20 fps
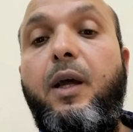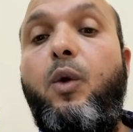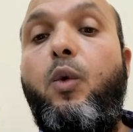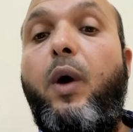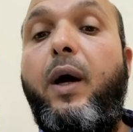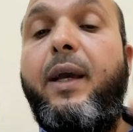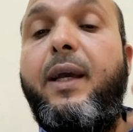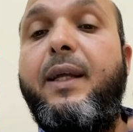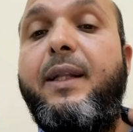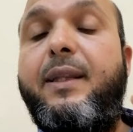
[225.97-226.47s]

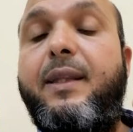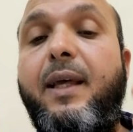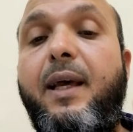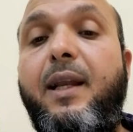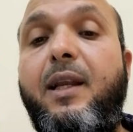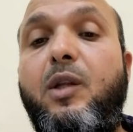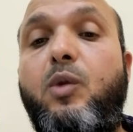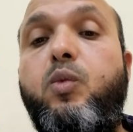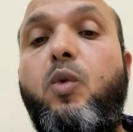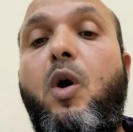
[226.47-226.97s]
الوجه
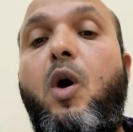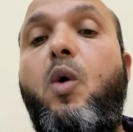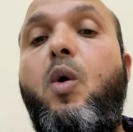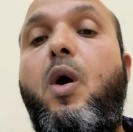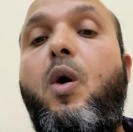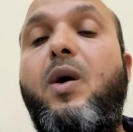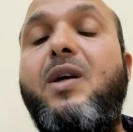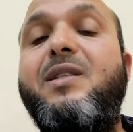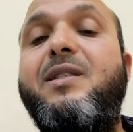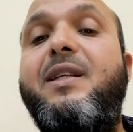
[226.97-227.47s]
الثالث
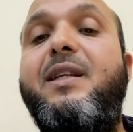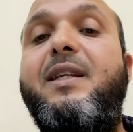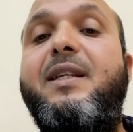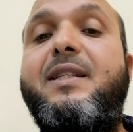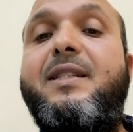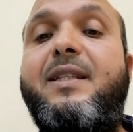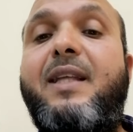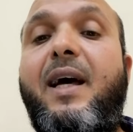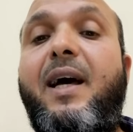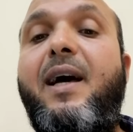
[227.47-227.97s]
وهو وصل
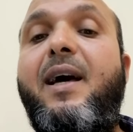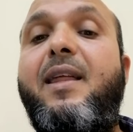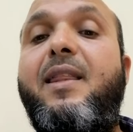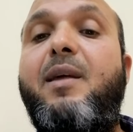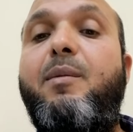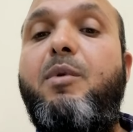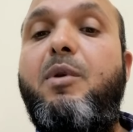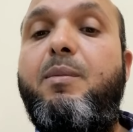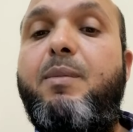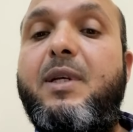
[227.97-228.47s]

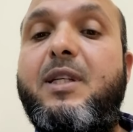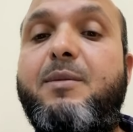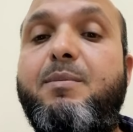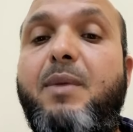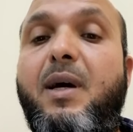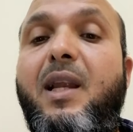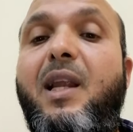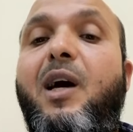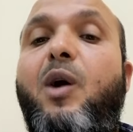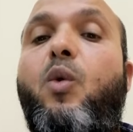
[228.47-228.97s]
الاستعاذة
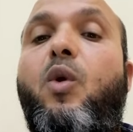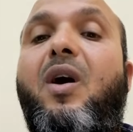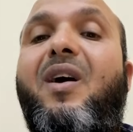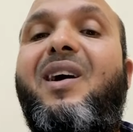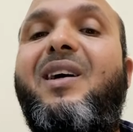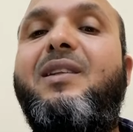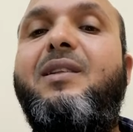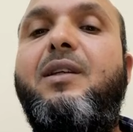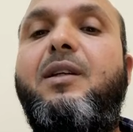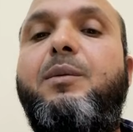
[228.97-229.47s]
بالبسملة
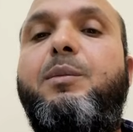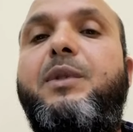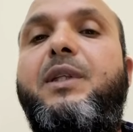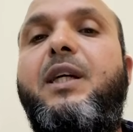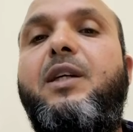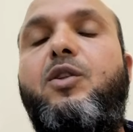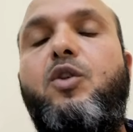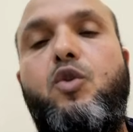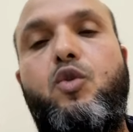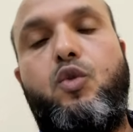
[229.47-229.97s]
وقطع
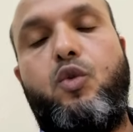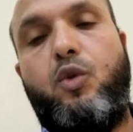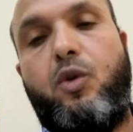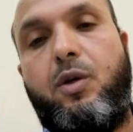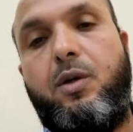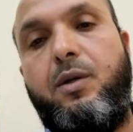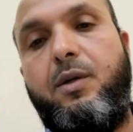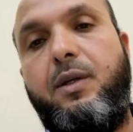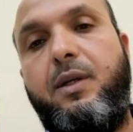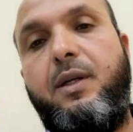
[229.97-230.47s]
بداية
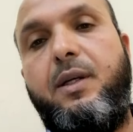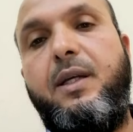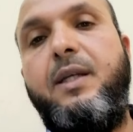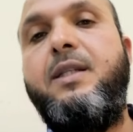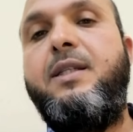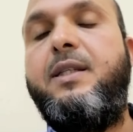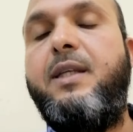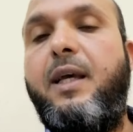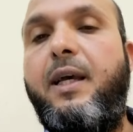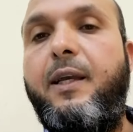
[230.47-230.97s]
الصورة
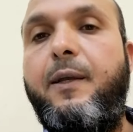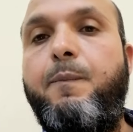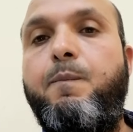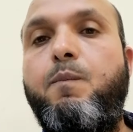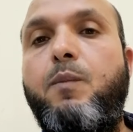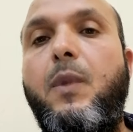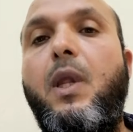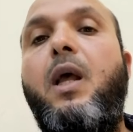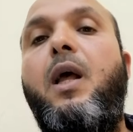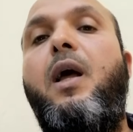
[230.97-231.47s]

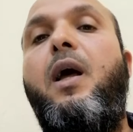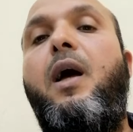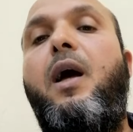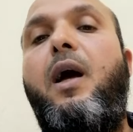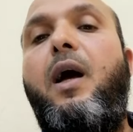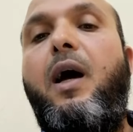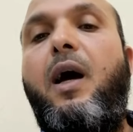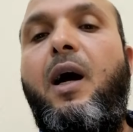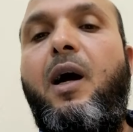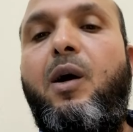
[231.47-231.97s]
إزاي؟
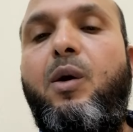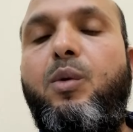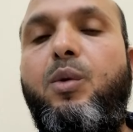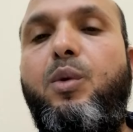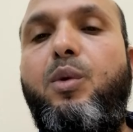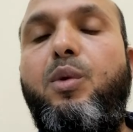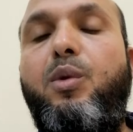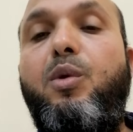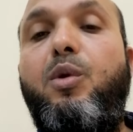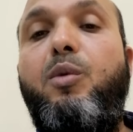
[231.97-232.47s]

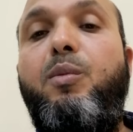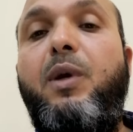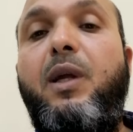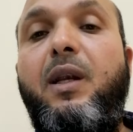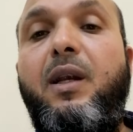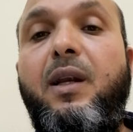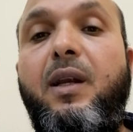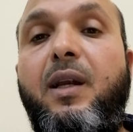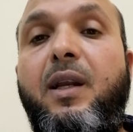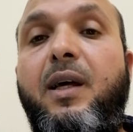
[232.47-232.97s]
أعوذ
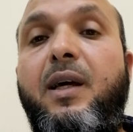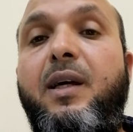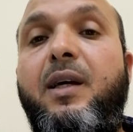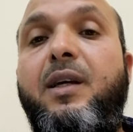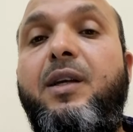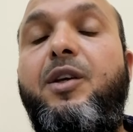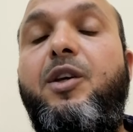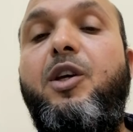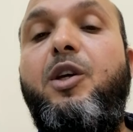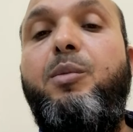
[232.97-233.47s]

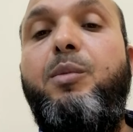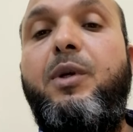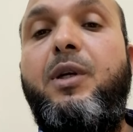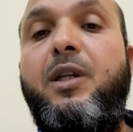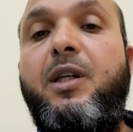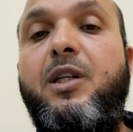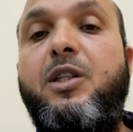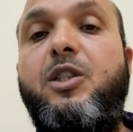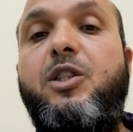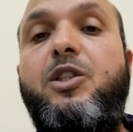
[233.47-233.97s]
بالله
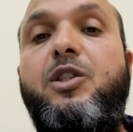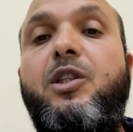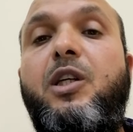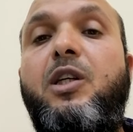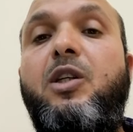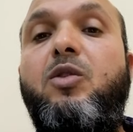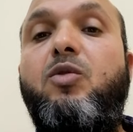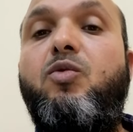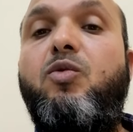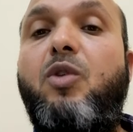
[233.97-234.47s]
من
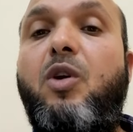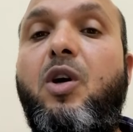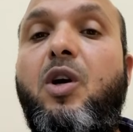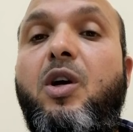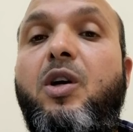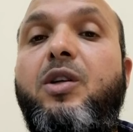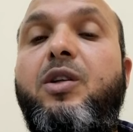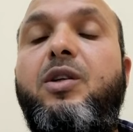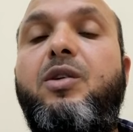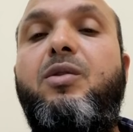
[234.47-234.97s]

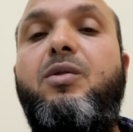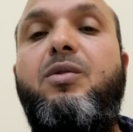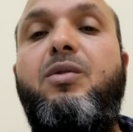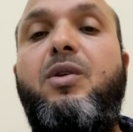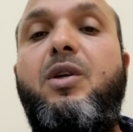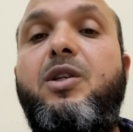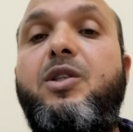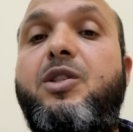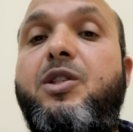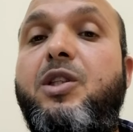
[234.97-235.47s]
الشيطان
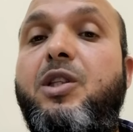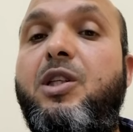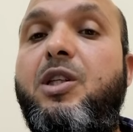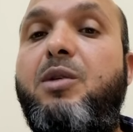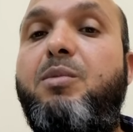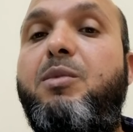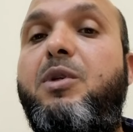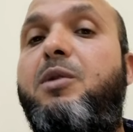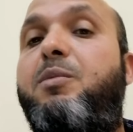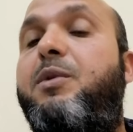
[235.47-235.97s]

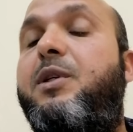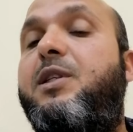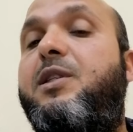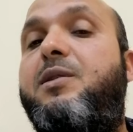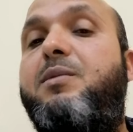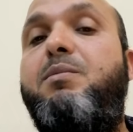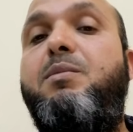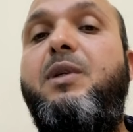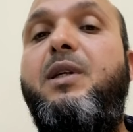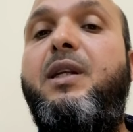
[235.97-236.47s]
الرجيم
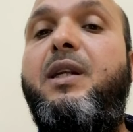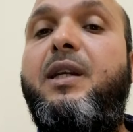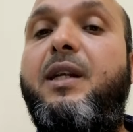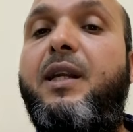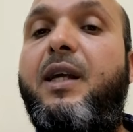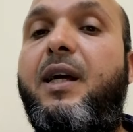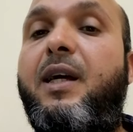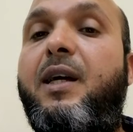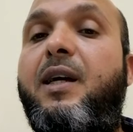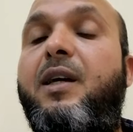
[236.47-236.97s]
بسم
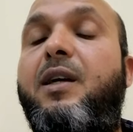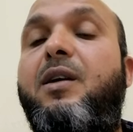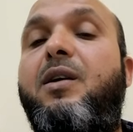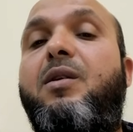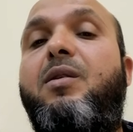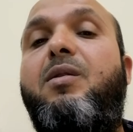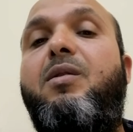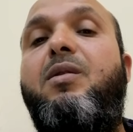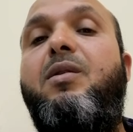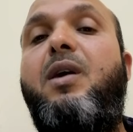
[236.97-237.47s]

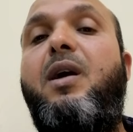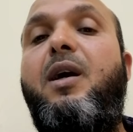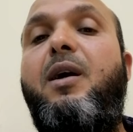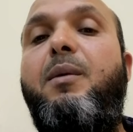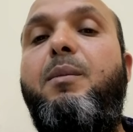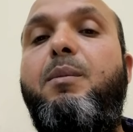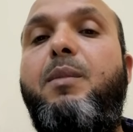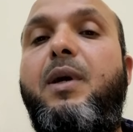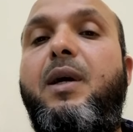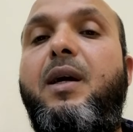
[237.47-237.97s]
الله
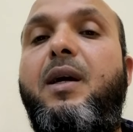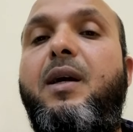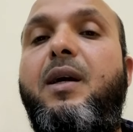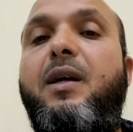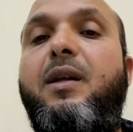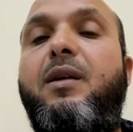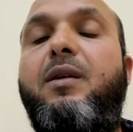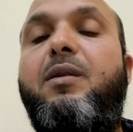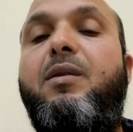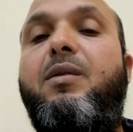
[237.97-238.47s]

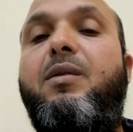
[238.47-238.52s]
الرحمن